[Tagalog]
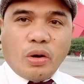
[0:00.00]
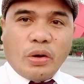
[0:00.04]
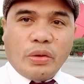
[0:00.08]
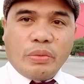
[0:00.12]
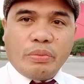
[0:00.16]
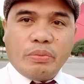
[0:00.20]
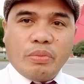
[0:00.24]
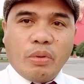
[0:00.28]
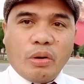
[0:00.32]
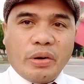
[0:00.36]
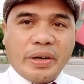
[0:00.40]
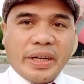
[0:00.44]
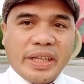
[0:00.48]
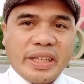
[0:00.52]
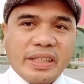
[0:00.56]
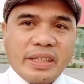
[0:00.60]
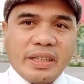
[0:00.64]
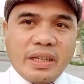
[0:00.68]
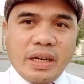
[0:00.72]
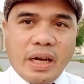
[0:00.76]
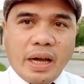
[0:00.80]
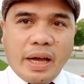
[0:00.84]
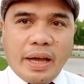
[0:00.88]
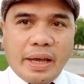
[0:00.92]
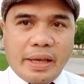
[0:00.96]
Good morning
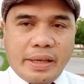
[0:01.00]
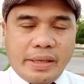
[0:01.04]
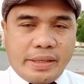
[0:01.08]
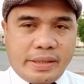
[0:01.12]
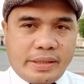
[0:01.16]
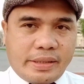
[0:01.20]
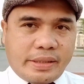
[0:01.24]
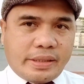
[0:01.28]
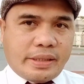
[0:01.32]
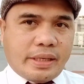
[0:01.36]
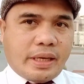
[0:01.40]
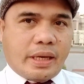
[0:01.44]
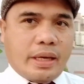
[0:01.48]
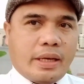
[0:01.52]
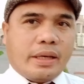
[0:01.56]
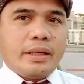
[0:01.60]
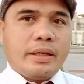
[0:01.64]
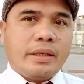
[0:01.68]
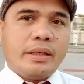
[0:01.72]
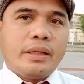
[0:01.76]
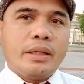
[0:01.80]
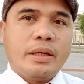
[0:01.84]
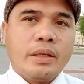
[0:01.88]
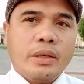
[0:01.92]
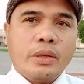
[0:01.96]
guys
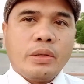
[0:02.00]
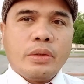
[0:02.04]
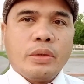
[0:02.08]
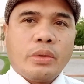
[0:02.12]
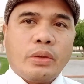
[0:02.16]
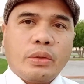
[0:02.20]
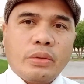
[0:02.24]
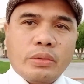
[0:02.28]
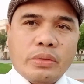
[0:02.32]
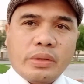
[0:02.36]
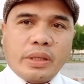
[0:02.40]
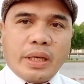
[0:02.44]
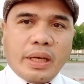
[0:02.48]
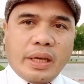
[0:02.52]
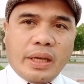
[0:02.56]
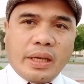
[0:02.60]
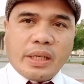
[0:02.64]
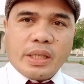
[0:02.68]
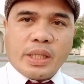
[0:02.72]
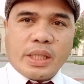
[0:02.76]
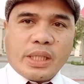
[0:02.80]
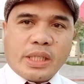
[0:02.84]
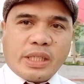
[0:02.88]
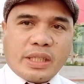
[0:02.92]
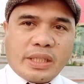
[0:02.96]
Today
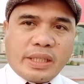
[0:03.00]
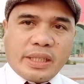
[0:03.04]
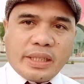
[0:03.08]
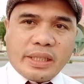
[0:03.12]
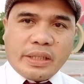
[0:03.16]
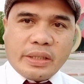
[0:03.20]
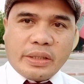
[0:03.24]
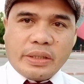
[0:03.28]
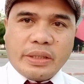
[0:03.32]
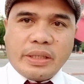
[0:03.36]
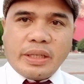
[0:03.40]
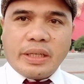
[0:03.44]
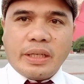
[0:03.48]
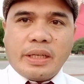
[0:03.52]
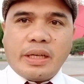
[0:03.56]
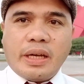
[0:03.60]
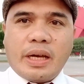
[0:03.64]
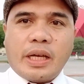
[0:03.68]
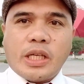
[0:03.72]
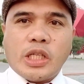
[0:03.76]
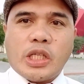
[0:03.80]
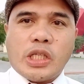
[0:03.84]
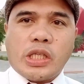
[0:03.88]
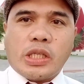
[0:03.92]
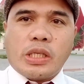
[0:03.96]
is Saturday
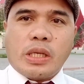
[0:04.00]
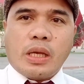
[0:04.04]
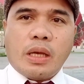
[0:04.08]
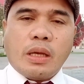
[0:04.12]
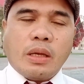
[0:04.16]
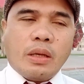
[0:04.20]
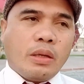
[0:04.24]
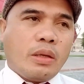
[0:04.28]
guys